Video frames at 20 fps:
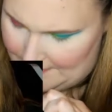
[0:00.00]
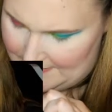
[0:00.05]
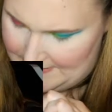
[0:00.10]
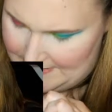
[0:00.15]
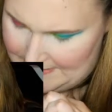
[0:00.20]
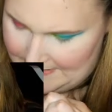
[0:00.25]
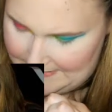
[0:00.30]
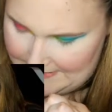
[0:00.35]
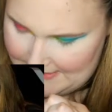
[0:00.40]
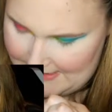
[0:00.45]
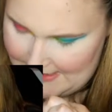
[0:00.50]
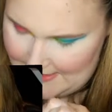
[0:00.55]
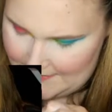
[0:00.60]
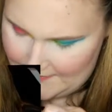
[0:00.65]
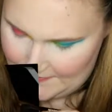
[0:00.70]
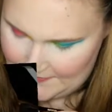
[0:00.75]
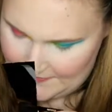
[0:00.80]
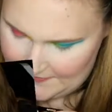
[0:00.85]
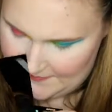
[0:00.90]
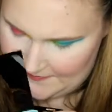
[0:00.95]
hier
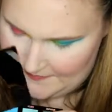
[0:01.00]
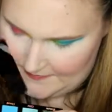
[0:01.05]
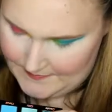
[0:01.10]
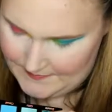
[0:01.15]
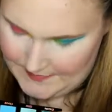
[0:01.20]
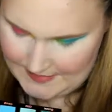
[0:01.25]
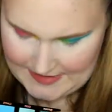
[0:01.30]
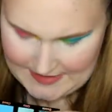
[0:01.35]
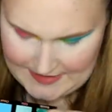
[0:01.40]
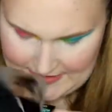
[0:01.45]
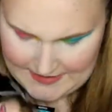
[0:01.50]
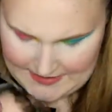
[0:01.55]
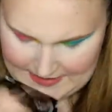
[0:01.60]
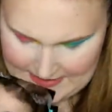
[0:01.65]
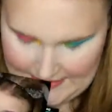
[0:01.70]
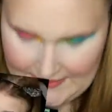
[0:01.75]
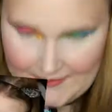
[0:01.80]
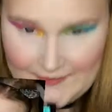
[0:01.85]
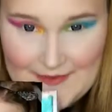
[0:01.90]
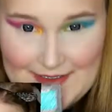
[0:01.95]
Cloud,
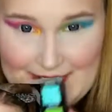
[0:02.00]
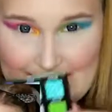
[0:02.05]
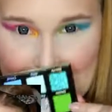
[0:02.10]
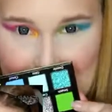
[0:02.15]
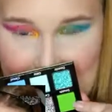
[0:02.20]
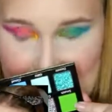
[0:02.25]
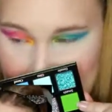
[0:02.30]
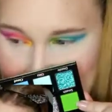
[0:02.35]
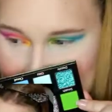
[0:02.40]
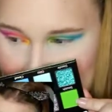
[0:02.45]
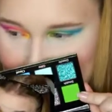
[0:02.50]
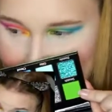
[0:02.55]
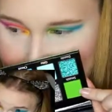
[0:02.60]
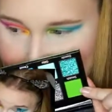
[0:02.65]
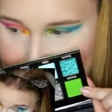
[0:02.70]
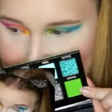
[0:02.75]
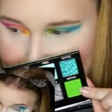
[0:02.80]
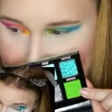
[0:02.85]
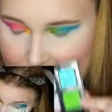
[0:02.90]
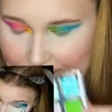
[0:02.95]
Punky und Smash
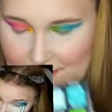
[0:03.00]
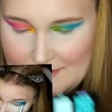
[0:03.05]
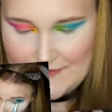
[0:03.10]
aufgetragen.